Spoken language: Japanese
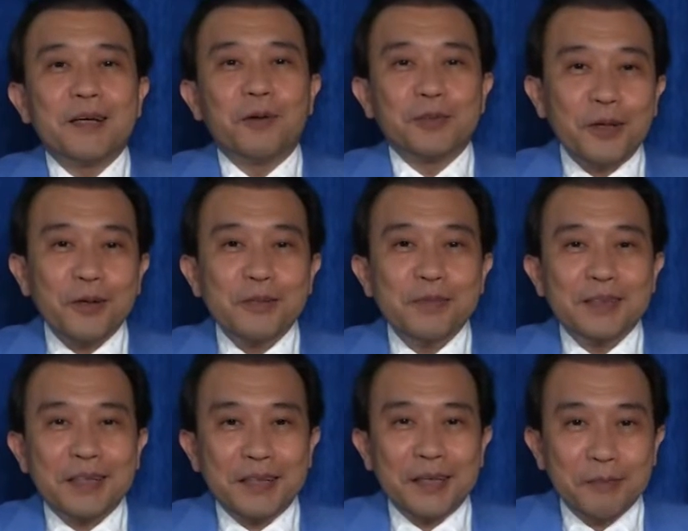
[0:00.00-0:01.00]
お楽しみい
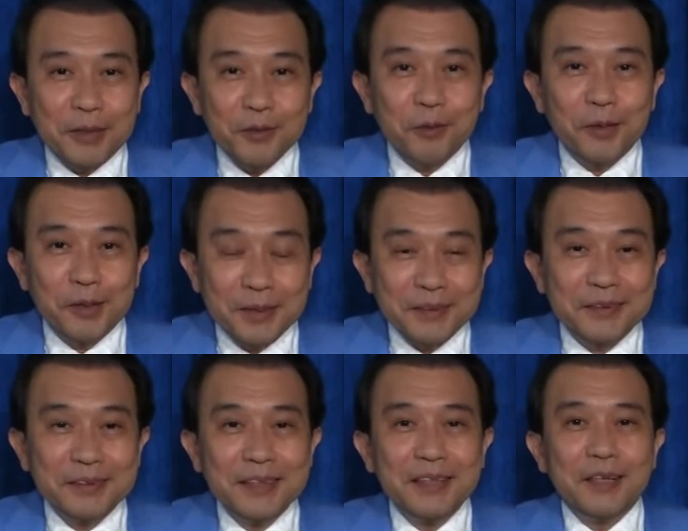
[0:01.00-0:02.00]
ただければと思いま
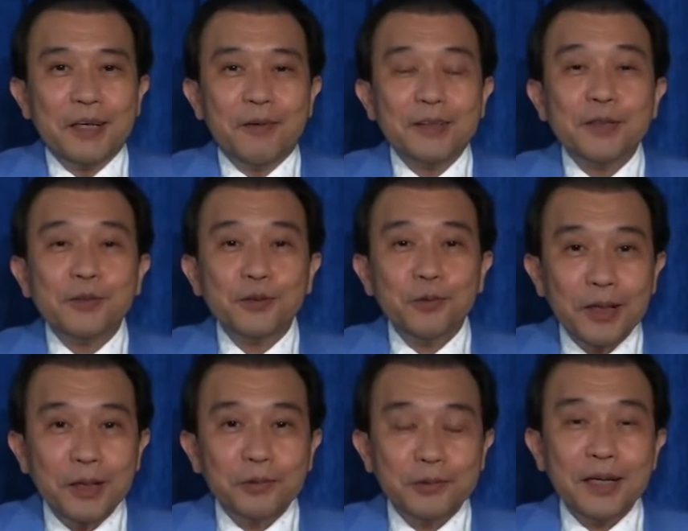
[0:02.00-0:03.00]
す私の
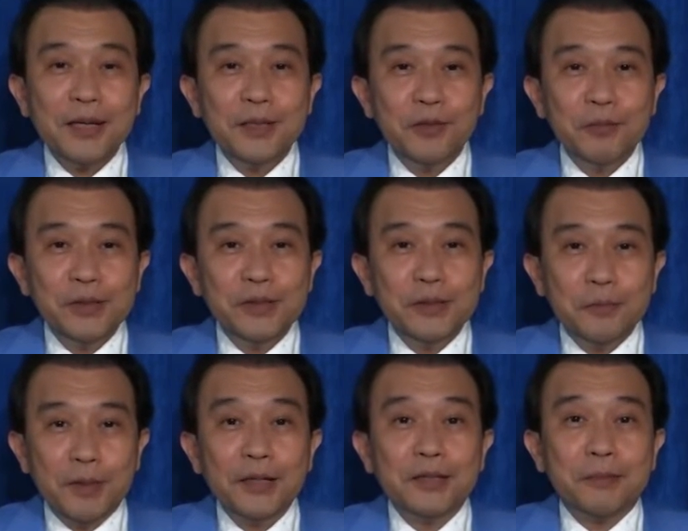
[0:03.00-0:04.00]
ね、歌入りの BGM
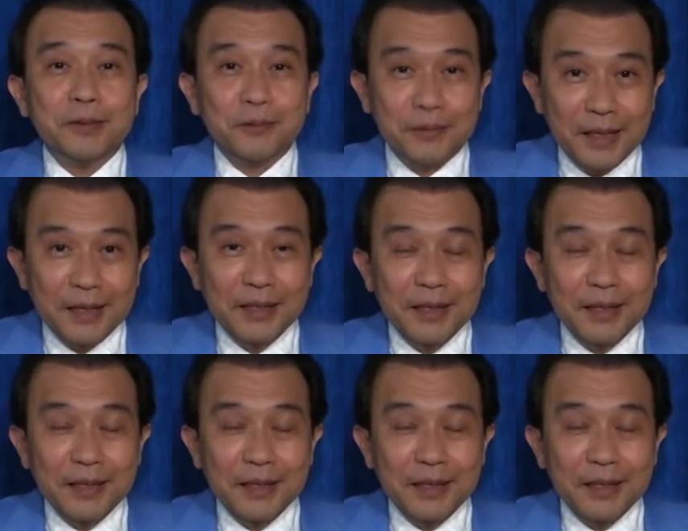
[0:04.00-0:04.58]
も入ってますので、